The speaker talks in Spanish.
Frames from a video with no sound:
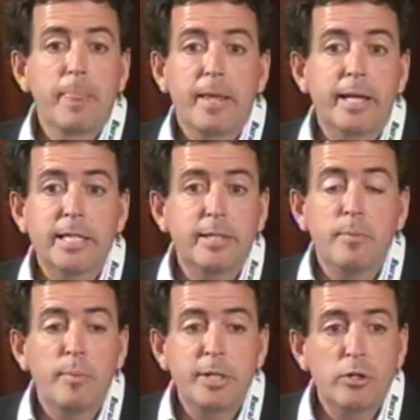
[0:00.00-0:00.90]
en ese
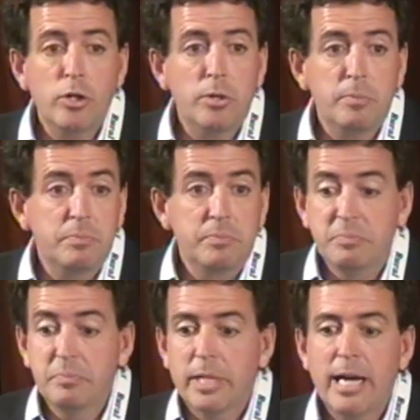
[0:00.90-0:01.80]
momento
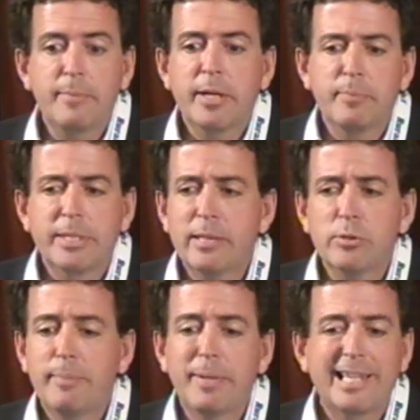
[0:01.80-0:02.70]
nada,
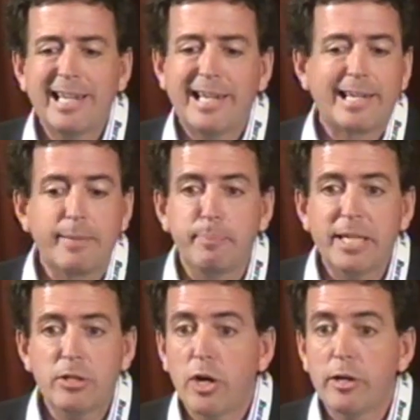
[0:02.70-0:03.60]
empezamos a perderle el
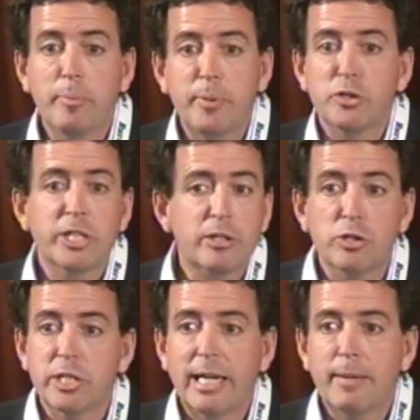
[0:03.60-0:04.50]
respeto a los
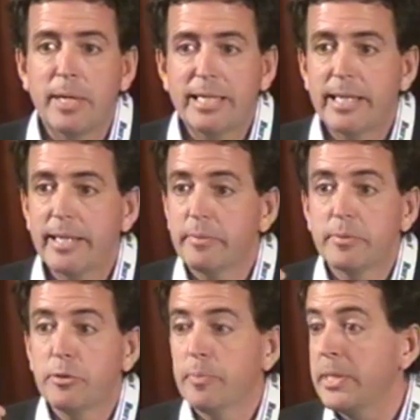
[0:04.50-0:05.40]
proyectos y a la plata.
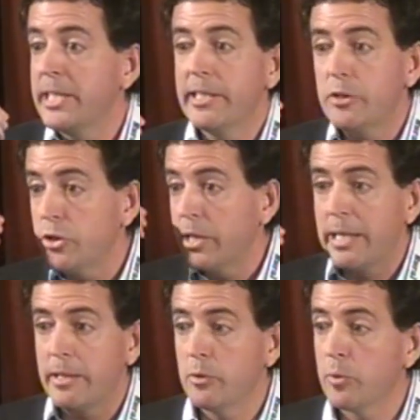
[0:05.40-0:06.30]
Yo viniendo
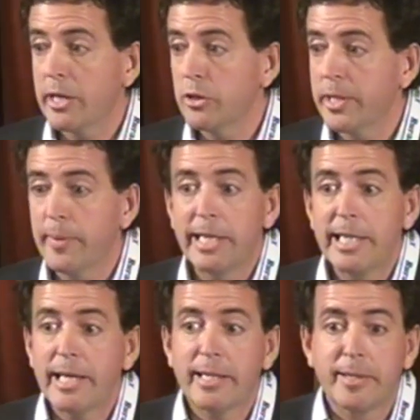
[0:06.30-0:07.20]
del lugar donde
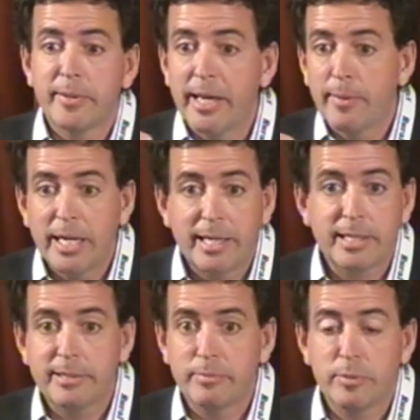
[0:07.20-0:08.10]
venía, de, hablar
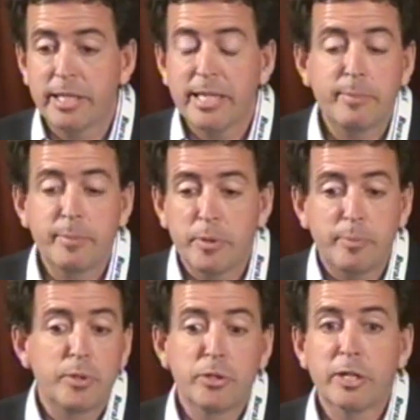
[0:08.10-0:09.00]
de, tenía mi
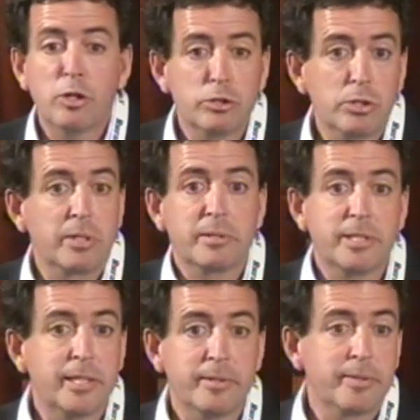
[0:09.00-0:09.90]
propio negocio de
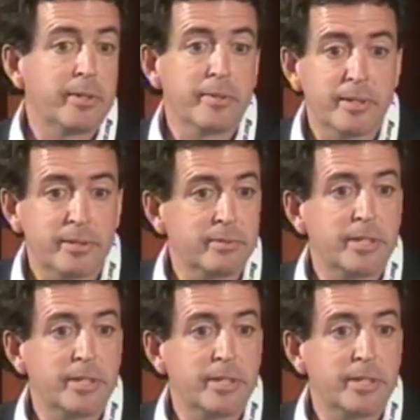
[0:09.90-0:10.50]
100 de